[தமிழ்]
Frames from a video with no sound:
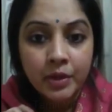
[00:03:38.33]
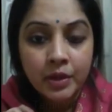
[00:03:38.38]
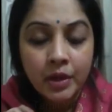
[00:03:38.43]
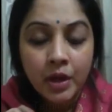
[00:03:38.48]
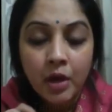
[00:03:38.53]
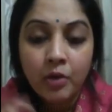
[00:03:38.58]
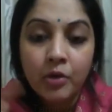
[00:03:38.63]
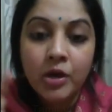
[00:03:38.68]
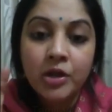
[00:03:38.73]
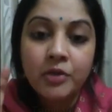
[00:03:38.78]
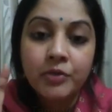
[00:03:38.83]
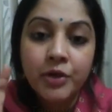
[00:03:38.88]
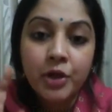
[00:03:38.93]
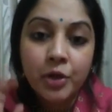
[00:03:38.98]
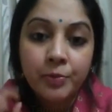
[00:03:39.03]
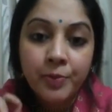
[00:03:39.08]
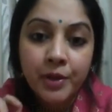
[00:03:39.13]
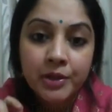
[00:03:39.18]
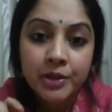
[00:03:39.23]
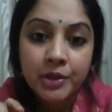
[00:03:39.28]
அவங்களும் அந்த வீடியோ
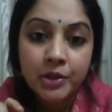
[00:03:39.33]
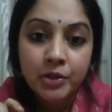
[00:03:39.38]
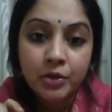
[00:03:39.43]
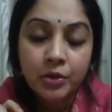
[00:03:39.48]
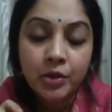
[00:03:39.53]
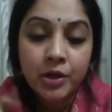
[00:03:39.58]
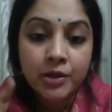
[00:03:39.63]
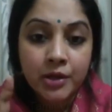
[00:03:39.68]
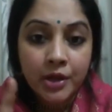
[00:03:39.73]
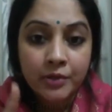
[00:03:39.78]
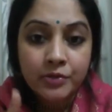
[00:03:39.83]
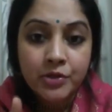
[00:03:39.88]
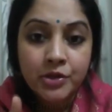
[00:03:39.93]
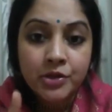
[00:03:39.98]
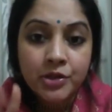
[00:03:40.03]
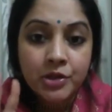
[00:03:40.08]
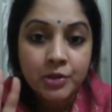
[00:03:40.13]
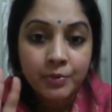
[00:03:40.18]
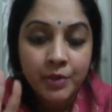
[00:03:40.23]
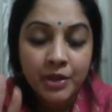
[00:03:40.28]
பார்த்துட்டு தயவு
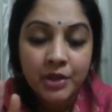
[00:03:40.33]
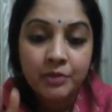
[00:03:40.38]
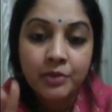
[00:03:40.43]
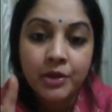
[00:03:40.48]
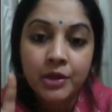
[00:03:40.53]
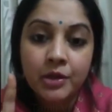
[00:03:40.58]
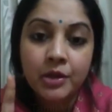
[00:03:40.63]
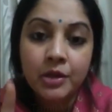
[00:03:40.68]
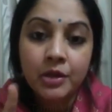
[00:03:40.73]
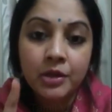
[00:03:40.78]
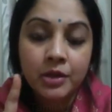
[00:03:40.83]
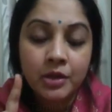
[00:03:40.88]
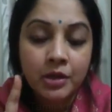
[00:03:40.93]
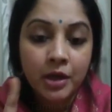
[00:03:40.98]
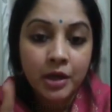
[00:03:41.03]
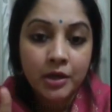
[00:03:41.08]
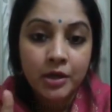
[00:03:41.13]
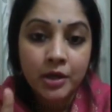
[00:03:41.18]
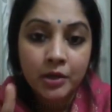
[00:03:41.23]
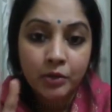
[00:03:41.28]
செஞ்சு இந்த மதிவானதுன்னு
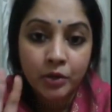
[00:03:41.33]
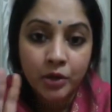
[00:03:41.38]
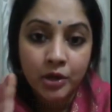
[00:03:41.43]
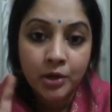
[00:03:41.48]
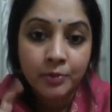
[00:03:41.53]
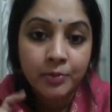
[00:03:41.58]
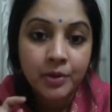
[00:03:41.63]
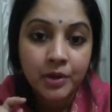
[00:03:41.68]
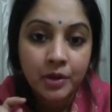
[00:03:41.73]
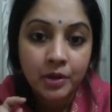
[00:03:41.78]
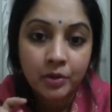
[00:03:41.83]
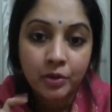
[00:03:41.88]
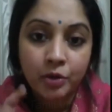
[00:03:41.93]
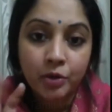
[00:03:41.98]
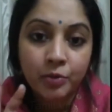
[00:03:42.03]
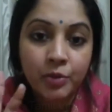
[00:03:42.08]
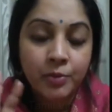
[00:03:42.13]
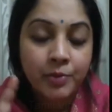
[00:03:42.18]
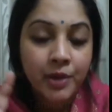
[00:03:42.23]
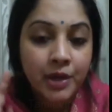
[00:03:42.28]
லண்டனோட நம்பர் அவனோட
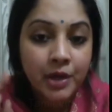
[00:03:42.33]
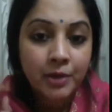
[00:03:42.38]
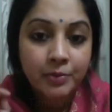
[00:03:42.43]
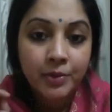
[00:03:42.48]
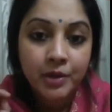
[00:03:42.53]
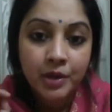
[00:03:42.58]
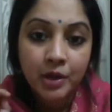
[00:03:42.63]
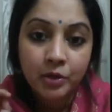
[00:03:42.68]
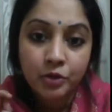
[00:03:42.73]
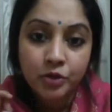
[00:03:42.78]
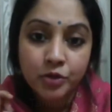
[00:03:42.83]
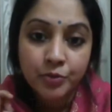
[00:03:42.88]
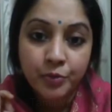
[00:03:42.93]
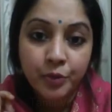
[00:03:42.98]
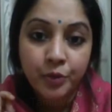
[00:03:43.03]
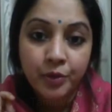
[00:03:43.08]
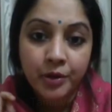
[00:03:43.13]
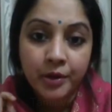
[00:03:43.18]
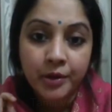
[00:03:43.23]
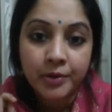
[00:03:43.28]
மொபைல் நம்பர் நான் கொஞ்சம்
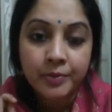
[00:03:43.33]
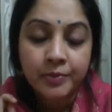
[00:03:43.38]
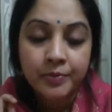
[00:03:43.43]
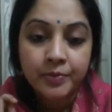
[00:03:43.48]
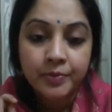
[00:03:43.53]
போடுறேன்